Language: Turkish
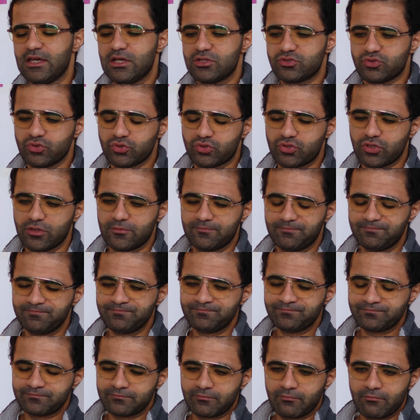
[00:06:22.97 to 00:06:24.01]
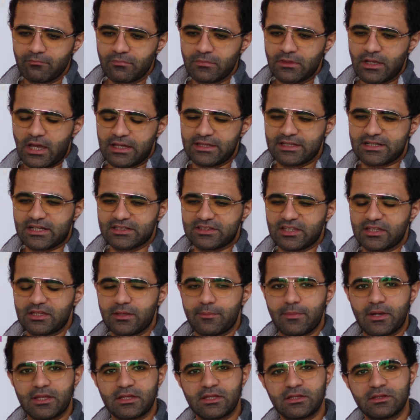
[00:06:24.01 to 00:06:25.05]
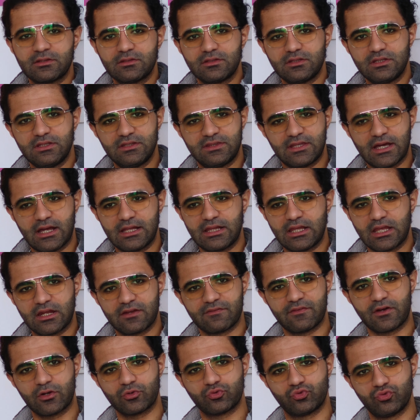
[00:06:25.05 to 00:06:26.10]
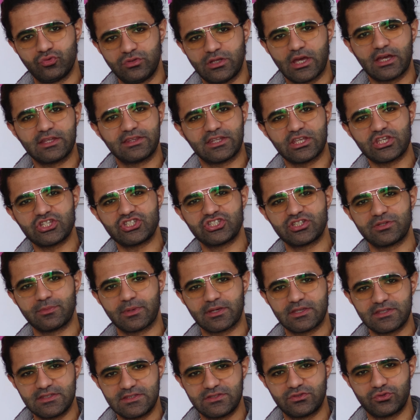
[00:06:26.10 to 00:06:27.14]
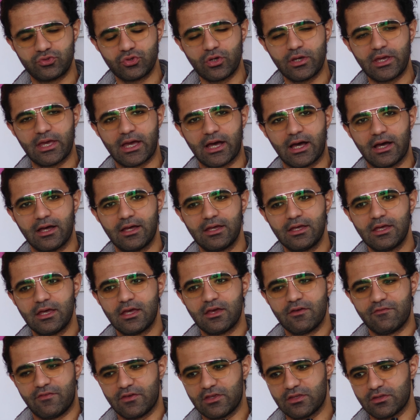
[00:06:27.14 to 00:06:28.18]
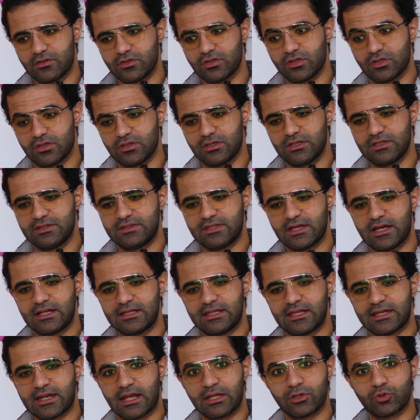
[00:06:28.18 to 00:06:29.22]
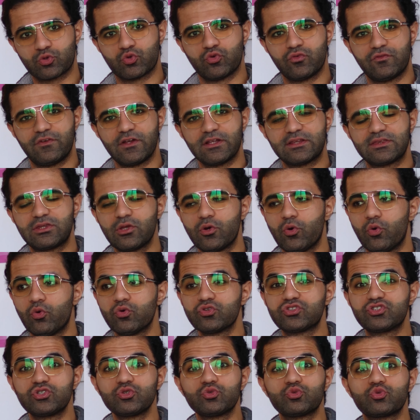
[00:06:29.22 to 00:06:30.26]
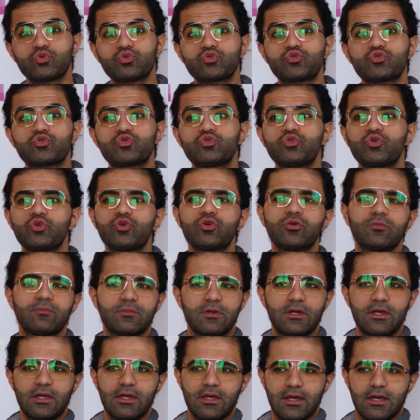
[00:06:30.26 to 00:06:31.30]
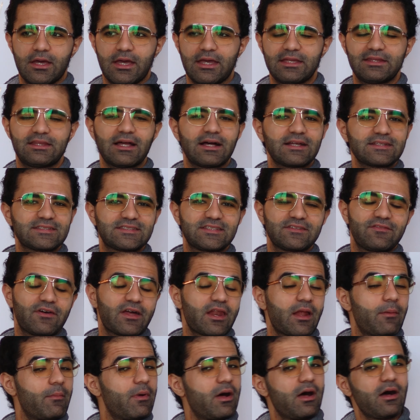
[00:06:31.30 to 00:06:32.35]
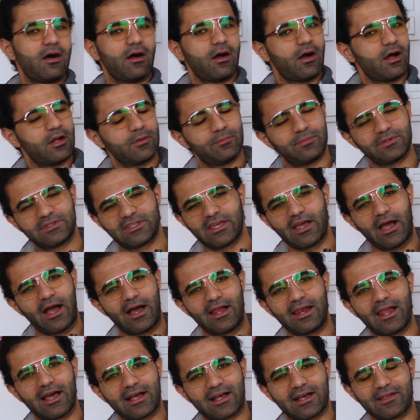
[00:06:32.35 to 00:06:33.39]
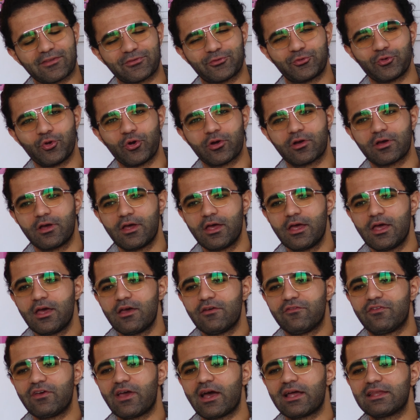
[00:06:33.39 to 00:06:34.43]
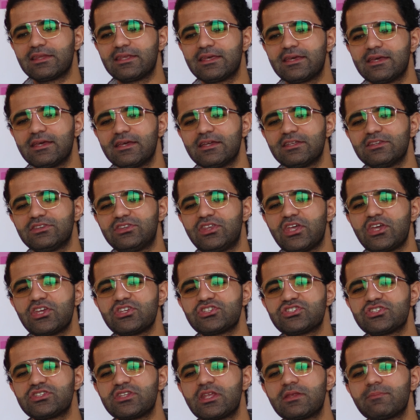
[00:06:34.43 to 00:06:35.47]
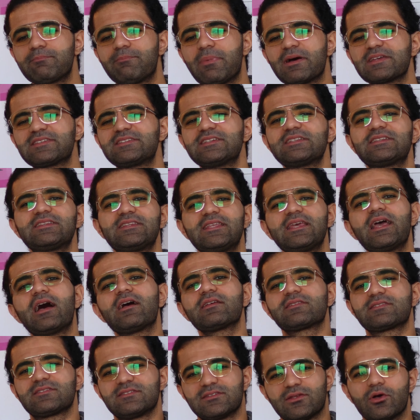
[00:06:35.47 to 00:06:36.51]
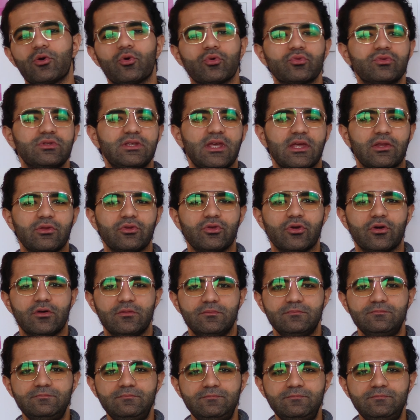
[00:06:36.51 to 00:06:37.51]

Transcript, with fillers: Çünkü hani Katanama'nın idealleri var dünyayı değiştirmek istiyor ya ve e, idealler hani kuvvetli onun için güçlüyüm edası var ama halbuki alakası yok ve hani Denji'nin basitliği aslında onu yeniyor.